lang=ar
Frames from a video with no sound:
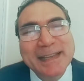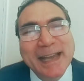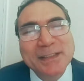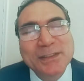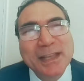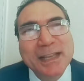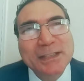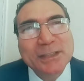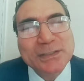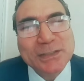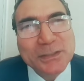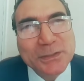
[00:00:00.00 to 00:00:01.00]
حتى لا
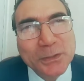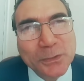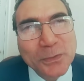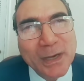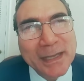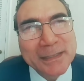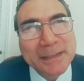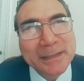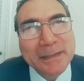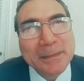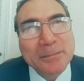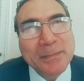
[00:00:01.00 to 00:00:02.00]
تستطيعوا أن
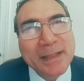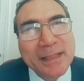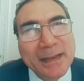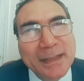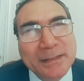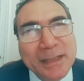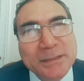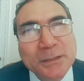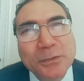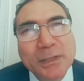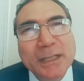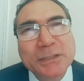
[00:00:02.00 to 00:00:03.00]
مثلا
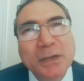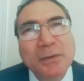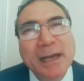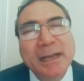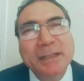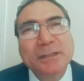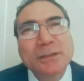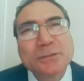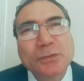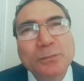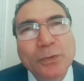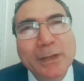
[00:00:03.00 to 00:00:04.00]
تنزلوا إلى الشوارع
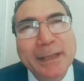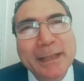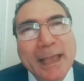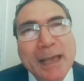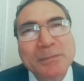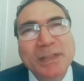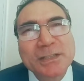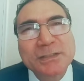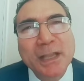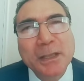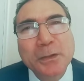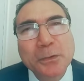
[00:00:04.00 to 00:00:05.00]
تنصبوا الخيام
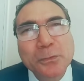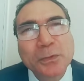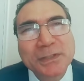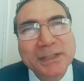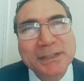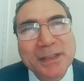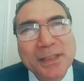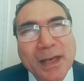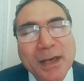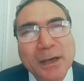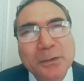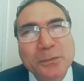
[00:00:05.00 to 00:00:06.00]
تستنكروا
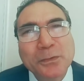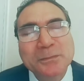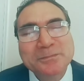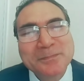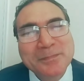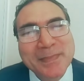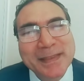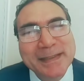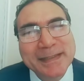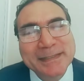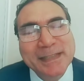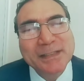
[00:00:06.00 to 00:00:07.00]
تتظاهروا
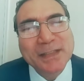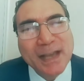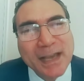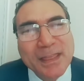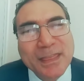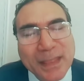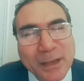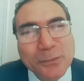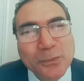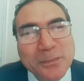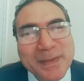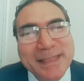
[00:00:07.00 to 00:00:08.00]

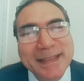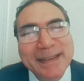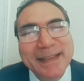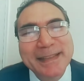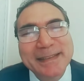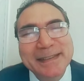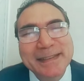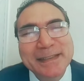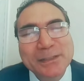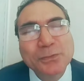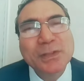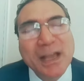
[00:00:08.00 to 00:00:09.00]
تتأثروا مثلا
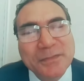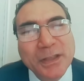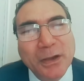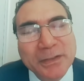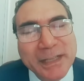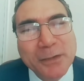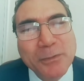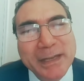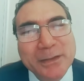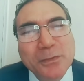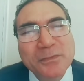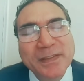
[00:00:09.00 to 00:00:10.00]
تدافع عن
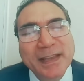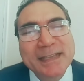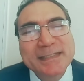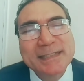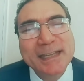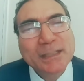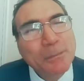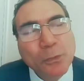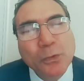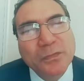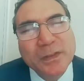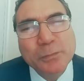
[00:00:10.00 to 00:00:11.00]
إخوانكم في غزة
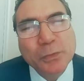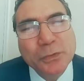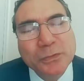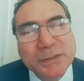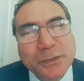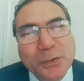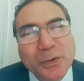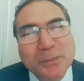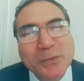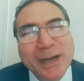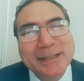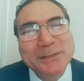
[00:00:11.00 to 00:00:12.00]
تبقوا في
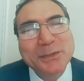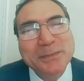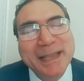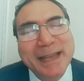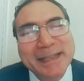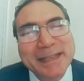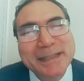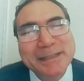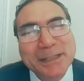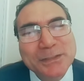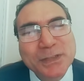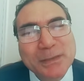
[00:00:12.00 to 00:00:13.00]
بيوتكم وأنتم يعني
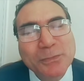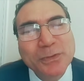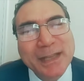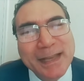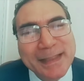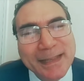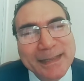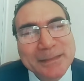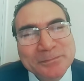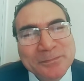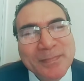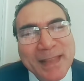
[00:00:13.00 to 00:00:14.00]
تشربون هذا
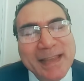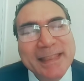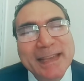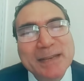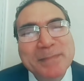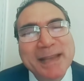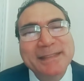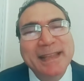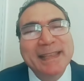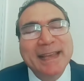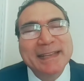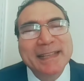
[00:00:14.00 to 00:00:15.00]
هذه
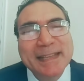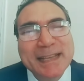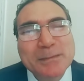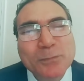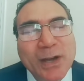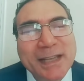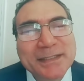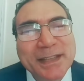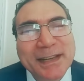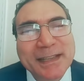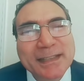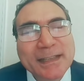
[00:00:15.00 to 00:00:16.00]
المادة يعني
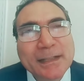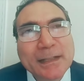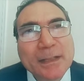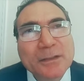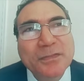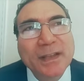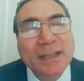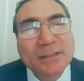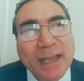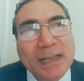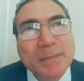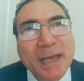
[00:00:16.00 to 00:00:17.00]
المخدرات
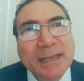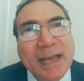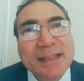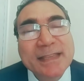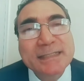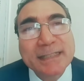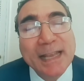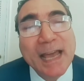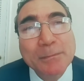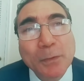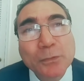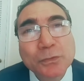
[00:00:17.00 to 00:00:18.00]
فلطالما أن هذا
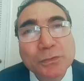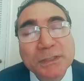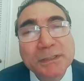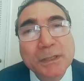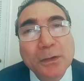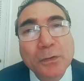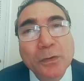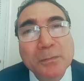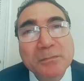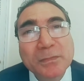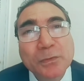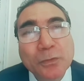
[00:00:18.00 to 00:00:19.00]
السلاح موجود
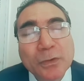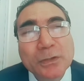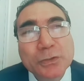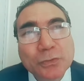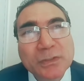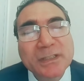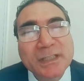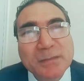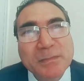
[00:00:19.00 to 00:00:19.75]
عندكم كل جندي